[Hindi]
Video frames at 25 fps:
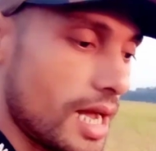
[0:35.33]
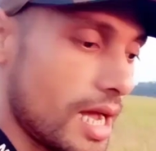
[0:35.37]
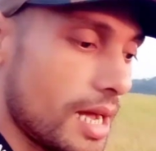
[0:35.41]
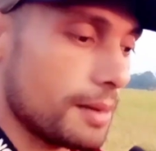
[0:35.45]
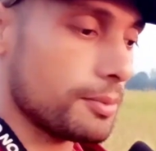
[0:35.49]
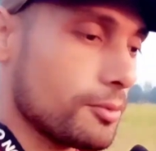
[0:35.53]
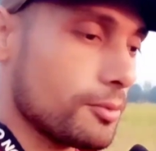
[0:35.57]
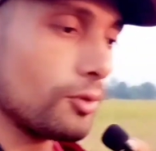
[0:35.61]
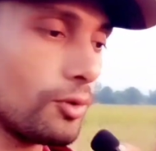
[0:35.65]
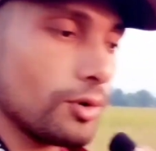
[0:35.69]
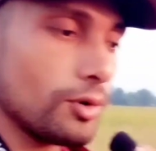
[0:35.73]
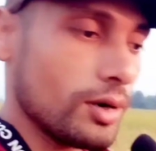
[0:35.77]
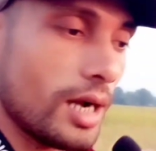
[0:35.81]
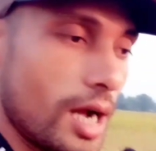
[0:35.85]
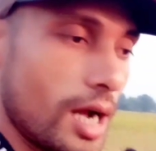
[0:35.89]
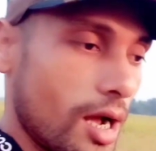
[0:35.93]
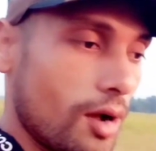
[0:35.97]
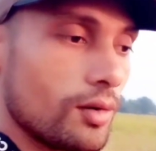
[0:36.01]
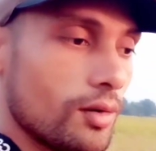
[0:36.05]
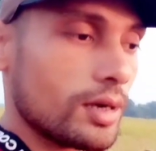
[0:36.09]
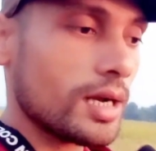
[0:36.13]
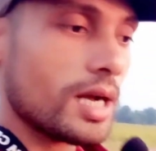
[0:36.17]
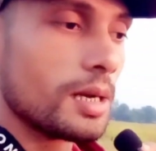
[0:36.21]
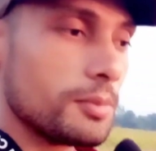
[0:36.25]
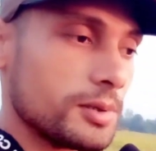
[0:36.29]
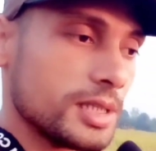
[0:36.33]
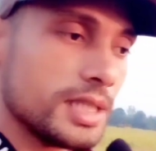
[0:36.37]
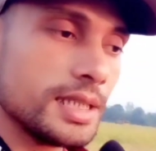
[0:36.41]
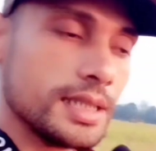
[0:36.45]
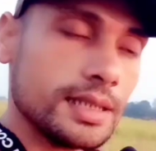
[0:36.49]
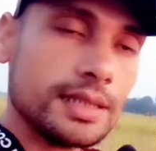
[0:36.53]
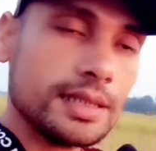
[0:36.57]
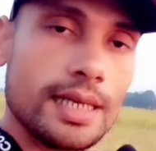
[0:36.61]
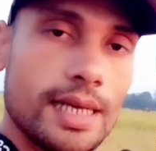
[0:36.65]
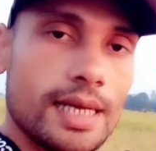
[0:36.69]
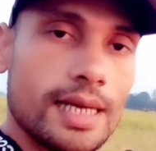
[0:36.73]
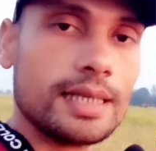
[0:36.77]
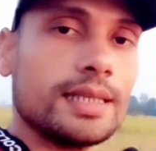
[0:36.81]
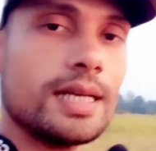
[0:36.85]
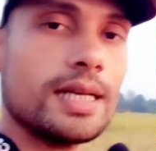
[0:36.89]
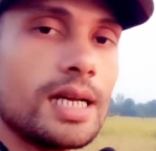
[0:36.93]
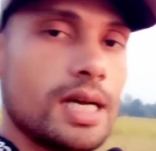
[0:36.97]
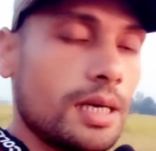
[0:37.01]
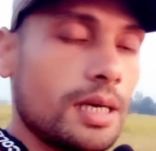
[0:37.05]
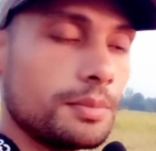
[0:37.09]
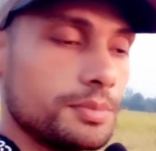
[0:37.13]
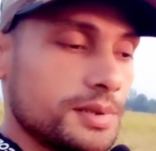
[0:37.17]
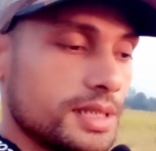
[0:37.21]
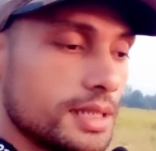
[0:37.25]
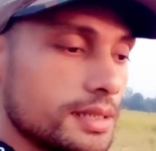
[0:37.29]
आपको गाँव का भी नया नया
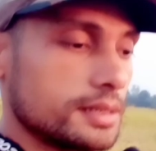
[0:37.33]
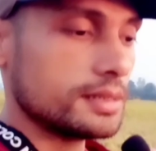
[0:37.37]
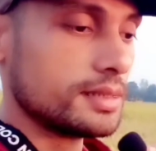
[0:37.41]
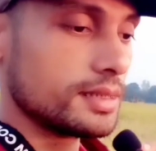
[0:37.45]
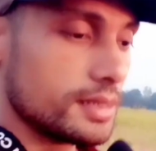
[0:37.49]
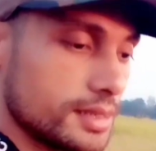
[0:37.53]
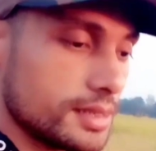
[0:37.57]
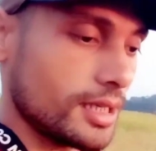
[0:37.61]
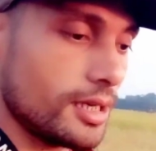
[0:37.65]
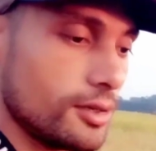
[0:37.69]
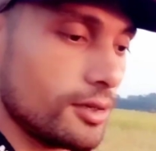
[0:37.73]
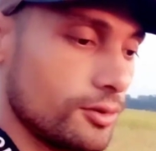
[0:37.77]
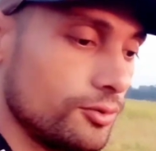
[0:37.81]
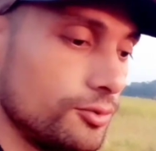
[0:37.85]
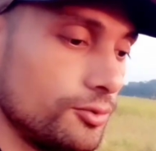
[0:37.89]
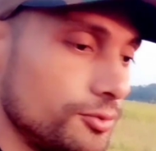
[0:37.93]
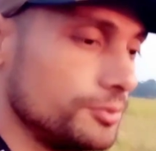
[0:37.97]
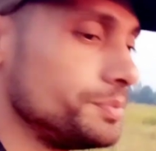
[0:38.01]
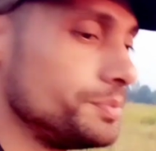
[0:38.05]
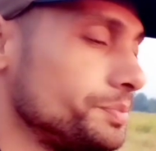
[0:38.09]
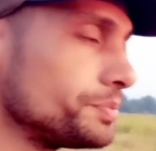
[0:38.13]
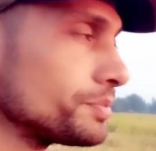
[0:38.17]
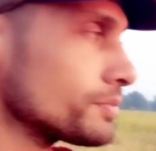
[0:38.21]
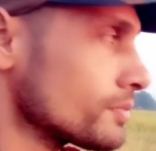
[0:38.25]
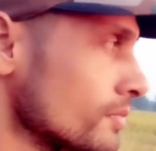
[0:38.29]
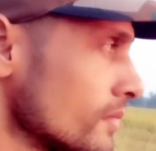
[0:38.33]
अपडेट देता हूँ